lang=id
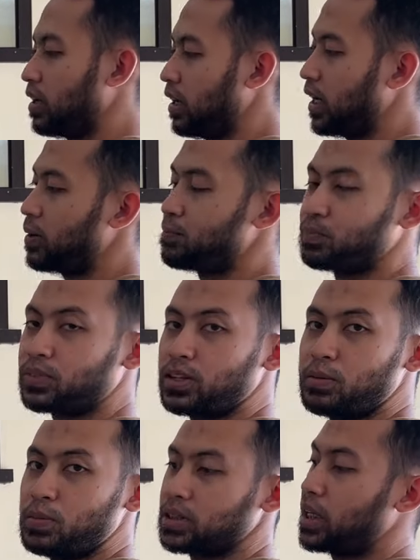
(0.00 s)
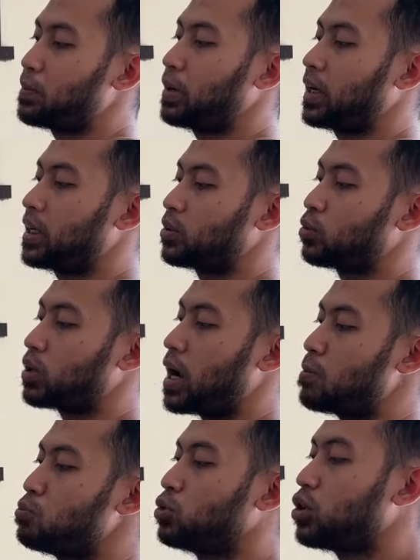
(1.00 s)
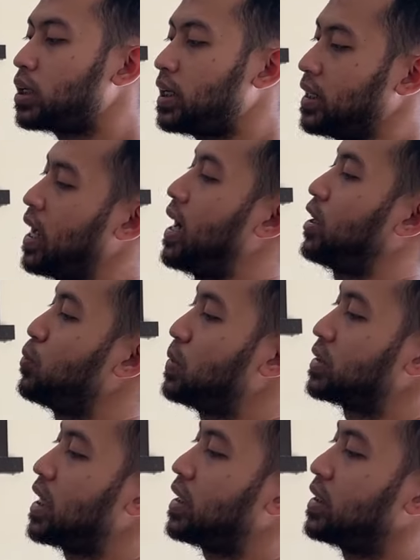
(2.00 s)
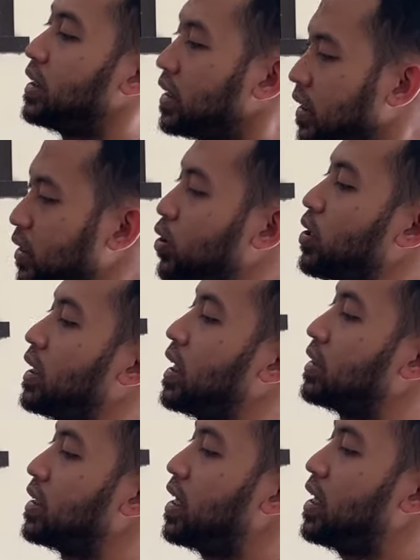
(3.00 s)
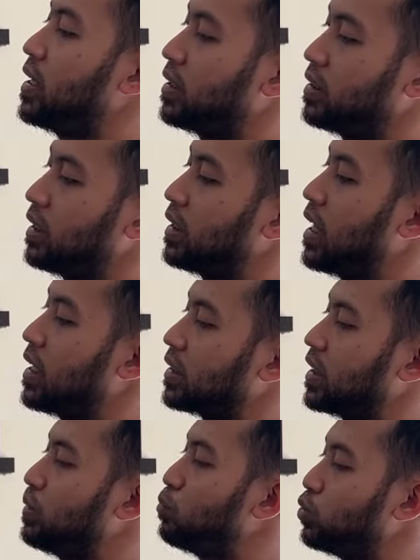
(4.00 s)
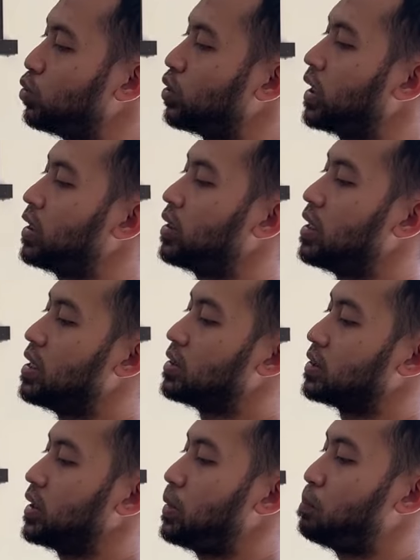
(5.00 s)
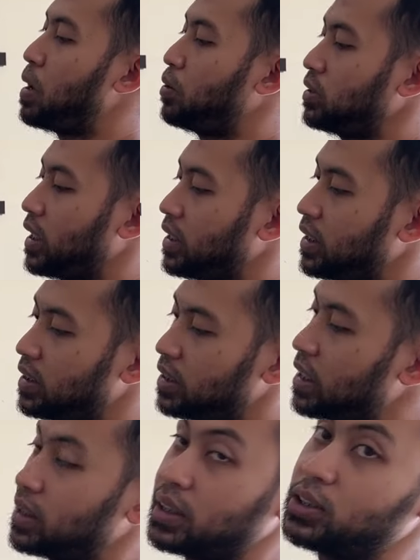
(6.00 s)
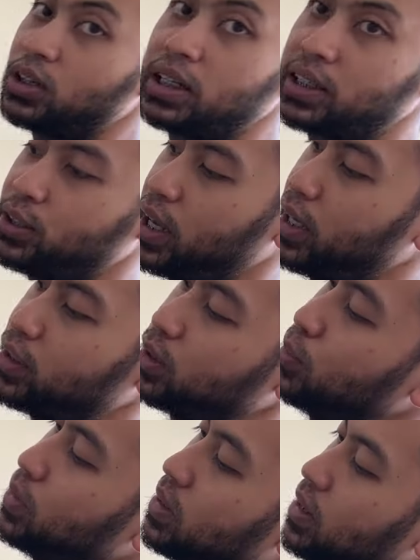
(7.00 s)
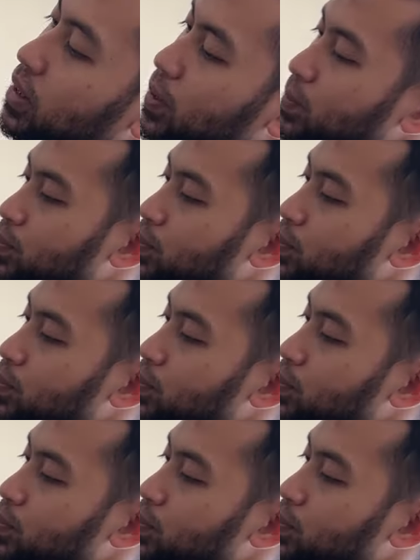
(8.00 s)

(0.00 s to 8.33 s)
ya misalnya pengen kurang mundur nih nah itu bisa dikendorin aja tinggal dimundurin si bautnya ini tinggal dikendorin gitu ya telur bedulur